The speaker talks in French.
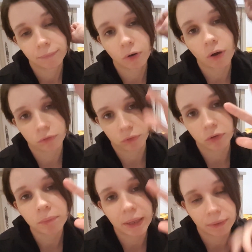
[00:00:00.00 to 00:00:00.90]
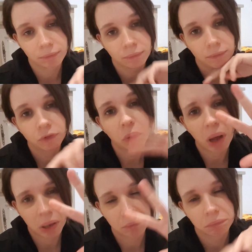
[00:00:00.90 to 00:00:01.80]
Encore trois semaines,
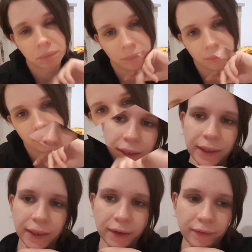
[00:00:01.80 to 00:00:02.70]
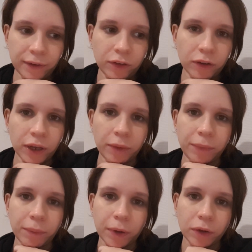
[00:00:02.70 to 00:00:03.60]
trois. Il est
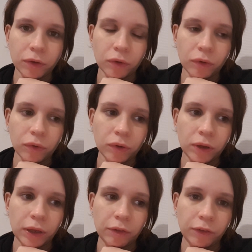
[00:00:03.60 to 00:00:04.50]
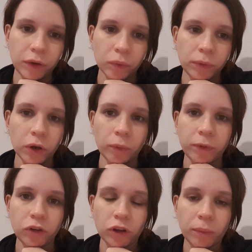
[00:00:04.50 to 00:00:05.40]
7h30 maintenant, les filles ont mis leur
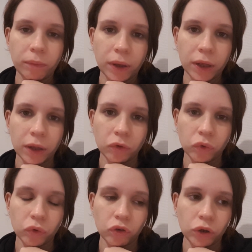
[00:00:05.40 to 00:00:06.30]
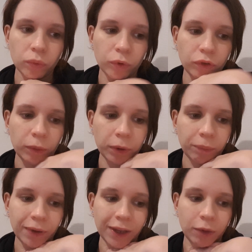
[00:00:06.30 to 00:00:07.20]
pyjama, euh, j'ai commencé à
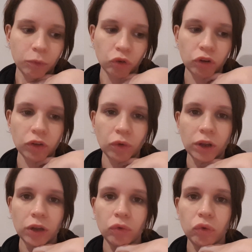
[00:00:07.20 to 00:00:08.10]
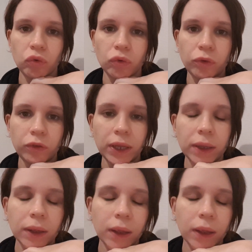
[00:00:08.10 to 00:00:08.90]
préparer à manger, c'est en train de chauffer.